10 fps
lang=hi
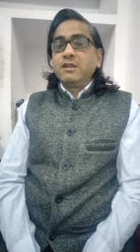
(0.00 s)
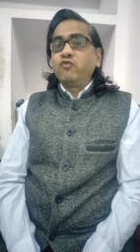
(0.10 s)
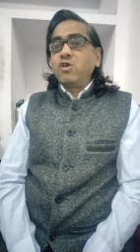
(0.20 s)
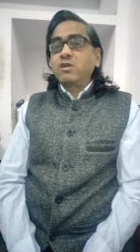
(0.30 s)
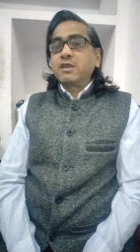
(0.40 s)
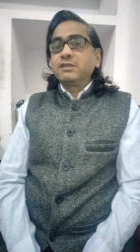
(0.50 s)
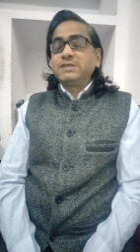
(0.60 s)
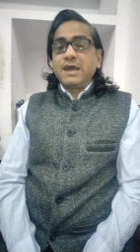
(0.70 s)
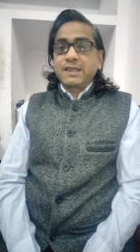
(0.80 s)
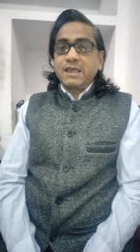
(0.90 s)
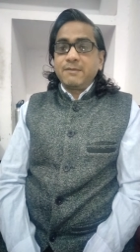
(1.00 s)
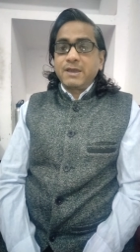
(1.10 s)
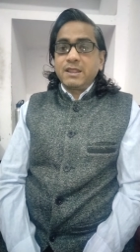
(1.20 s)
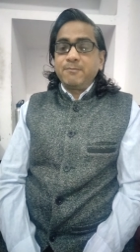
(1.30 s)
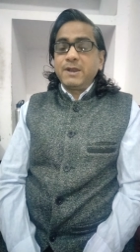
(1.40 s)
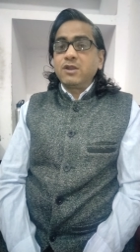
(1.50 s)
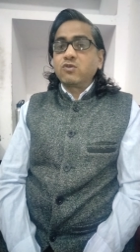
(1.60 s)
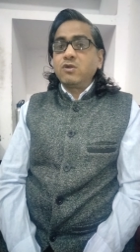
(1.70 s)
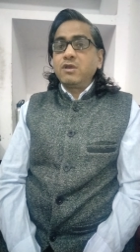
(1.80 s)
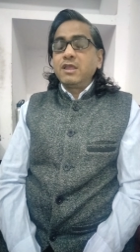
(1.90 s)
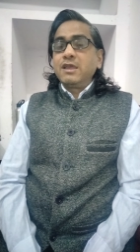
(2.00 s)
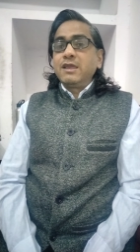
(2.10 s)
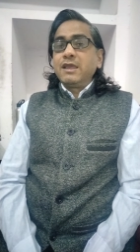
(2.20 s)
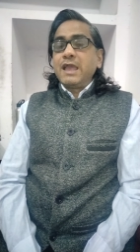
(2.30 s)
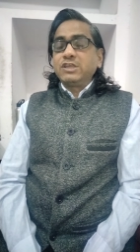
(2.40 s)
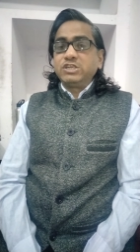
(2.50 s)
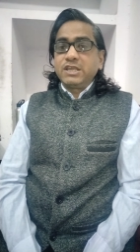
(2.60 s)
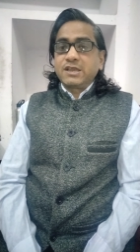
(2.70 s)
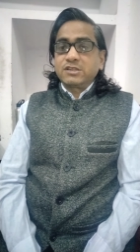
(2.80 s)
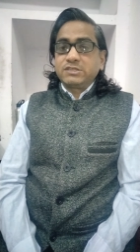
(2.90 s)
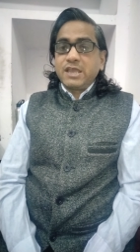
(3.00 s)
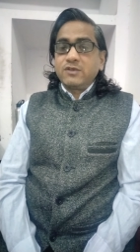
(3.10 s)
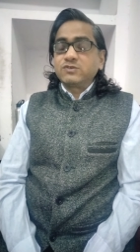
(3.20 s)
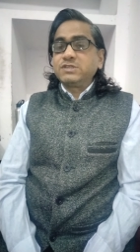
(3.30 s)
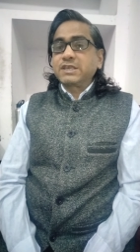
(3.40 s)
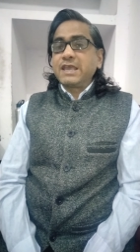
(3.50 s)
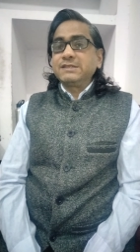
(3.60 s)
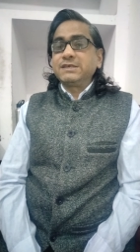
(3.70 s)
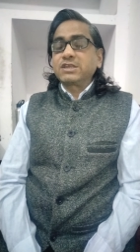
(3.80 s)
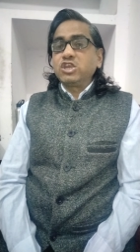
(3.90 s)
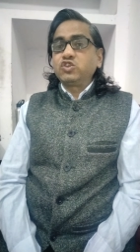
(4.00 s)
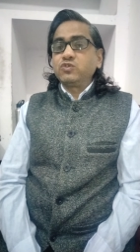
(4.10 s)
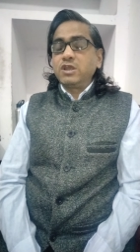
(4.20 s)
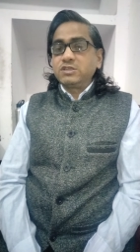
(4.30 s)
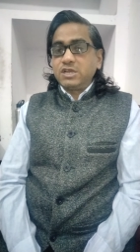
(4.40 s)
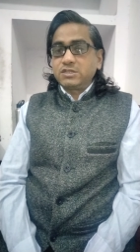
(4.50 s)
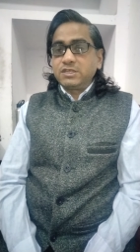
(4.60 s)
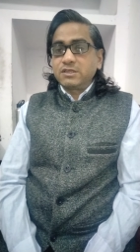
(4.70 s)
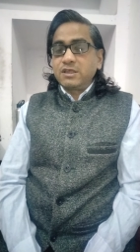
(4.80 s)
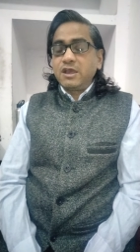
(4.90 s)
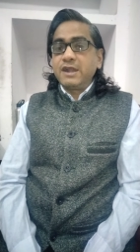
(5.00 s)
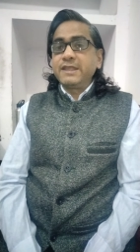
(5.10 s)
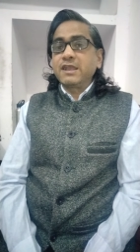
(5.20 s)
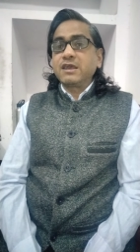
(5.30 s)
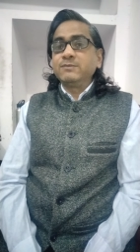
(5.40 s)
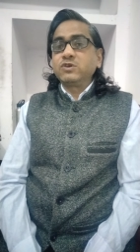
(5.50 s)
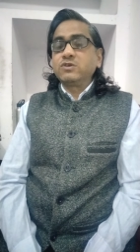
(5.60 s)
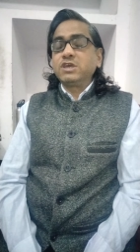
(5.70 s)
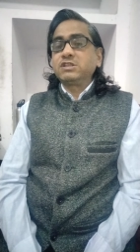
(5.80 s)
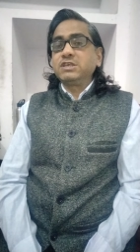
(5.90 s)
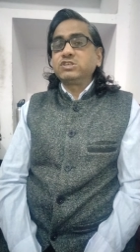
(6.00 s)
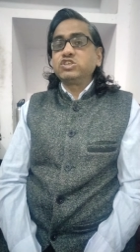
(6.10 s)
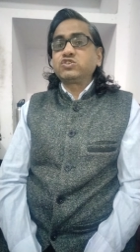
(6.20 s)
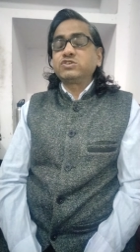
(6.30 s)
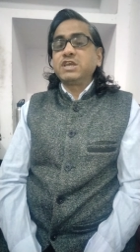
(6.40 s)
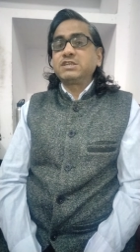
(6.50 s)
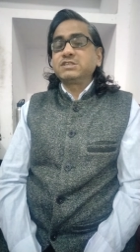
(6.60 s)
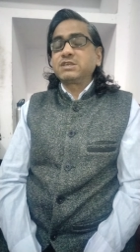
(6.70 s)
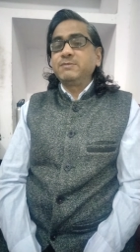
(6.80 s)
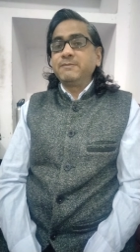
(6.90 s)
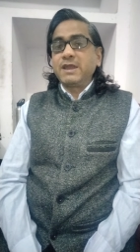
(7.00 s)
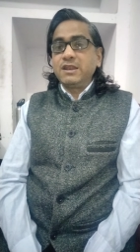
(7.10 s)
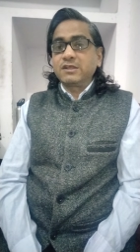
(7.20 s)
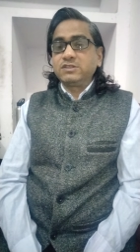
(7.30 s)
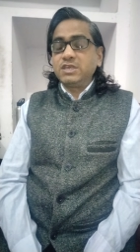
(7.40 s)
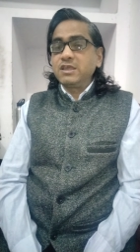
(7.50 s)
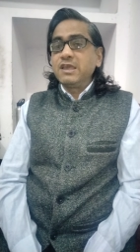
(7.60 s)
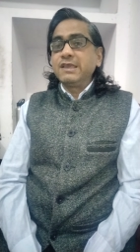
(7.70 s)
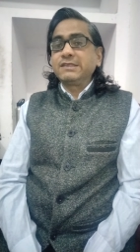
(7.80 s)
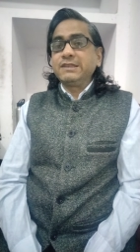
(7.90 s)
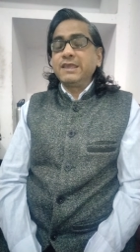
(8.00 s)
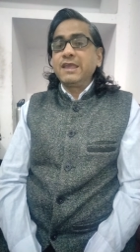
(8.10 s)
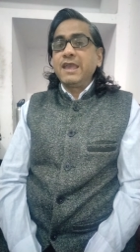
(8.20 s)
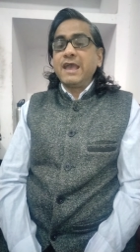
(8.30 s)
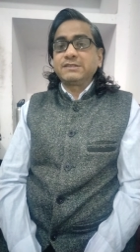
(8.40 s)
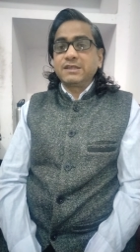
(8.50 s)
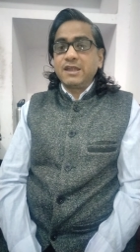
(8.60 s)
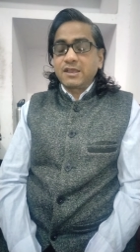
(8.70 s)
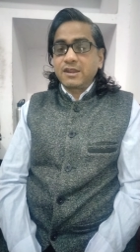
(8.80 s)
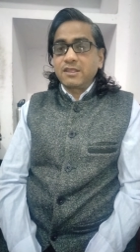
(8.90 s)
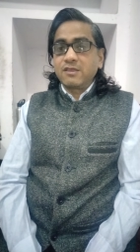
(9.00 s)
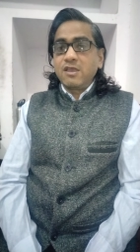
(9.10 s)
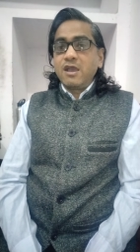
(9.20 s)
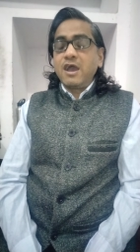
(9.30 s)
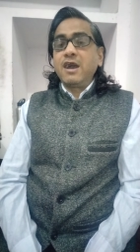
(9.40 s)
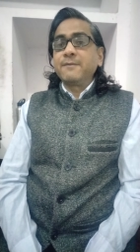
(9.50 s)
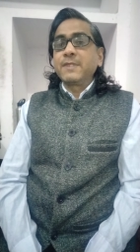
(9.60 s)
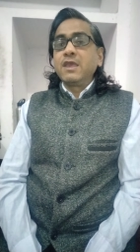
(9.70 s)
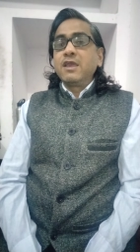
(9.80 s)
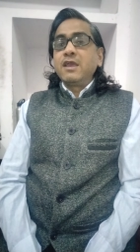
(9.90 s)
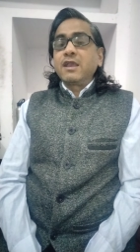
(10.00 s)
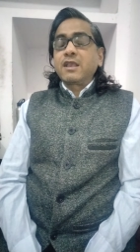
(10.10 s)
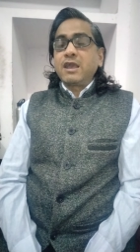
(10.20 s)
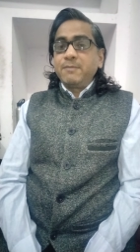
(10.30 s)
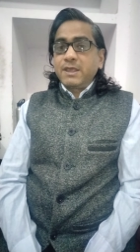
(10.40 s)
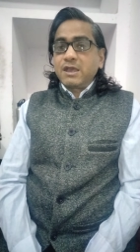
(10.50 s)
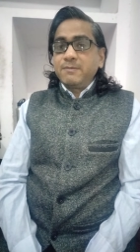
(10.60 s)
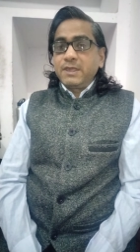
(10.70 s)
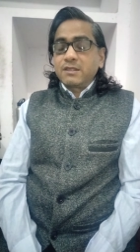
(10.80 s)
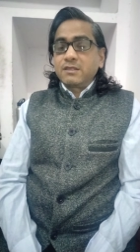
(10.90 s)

वो जाके हमारे ब्लड को एसिडिक करता है उससे कैंसर के इश्यू लग जाते हैं हड्डियाँ कमज़ोर हो जाती है सिस्टोसाइटिस की बीमारी लगती है इसलिए ऐसा ना करें हाँ कभी कभी